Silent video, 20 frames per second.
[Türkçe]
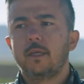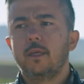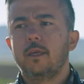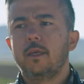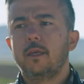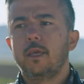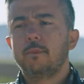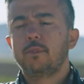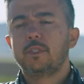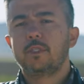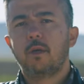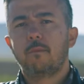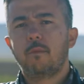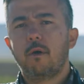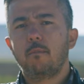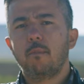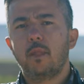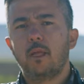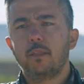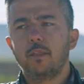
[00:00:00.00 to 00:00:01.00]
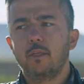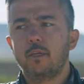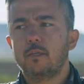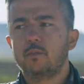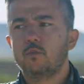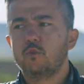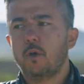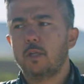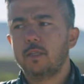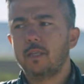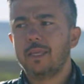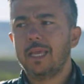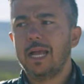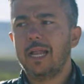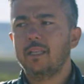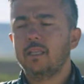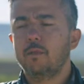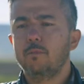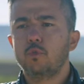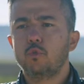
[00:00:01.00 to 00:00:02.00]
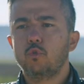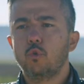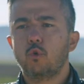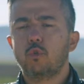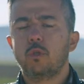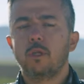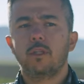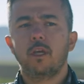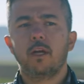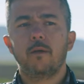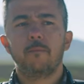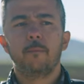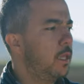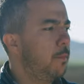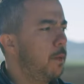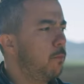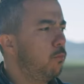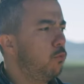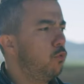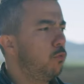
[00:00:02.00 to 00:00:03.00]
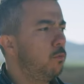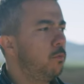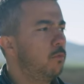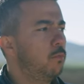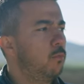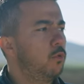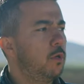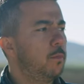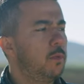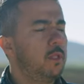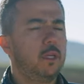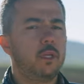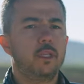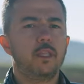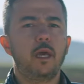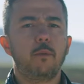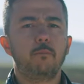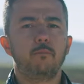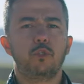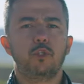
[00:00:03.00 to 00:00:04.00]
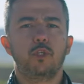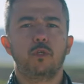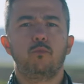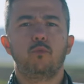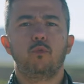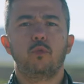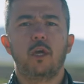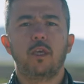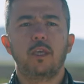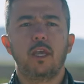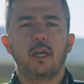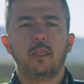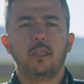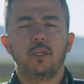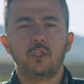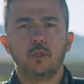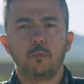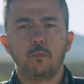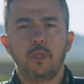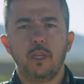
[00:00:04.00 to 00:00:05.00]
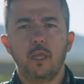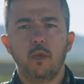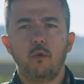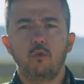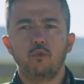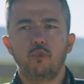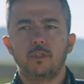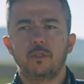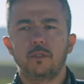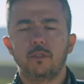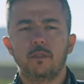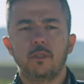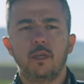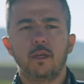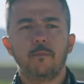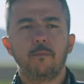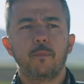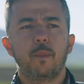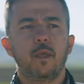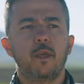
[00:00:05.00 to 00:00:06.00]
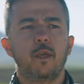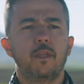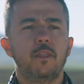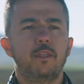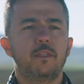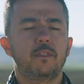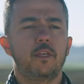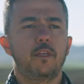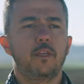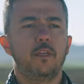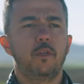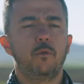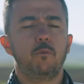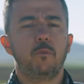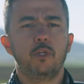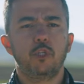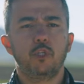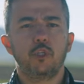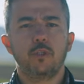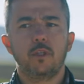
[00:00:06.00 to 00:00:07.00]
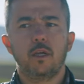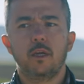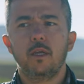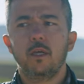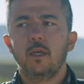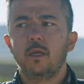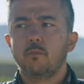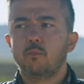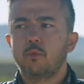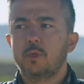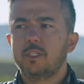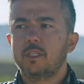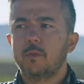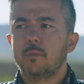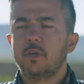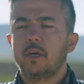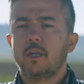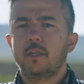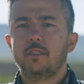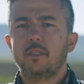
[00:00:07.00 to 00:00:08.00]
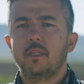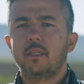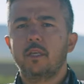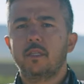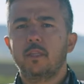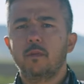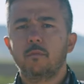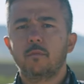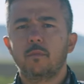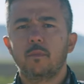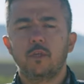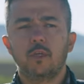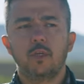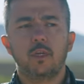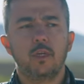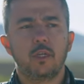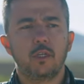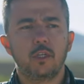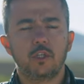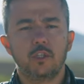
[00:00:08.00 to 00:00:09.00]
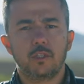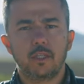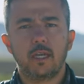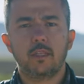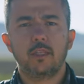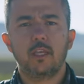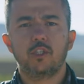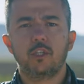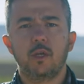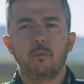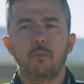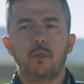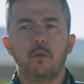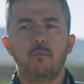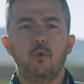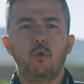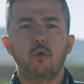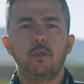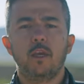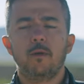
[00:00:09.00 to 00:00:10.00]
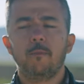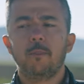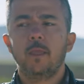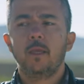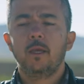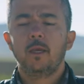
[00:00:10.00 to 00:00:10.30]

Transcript: e, hepsi tamamlandı. Şu anda geldiğimiz noktada tepe budum, budamalarını yapmıştık bundan yaklaşık bir ay öncesinde, e, Nisan ayının başında. Burası da bir karasal iklim, e, kış sert geçen bir bölge.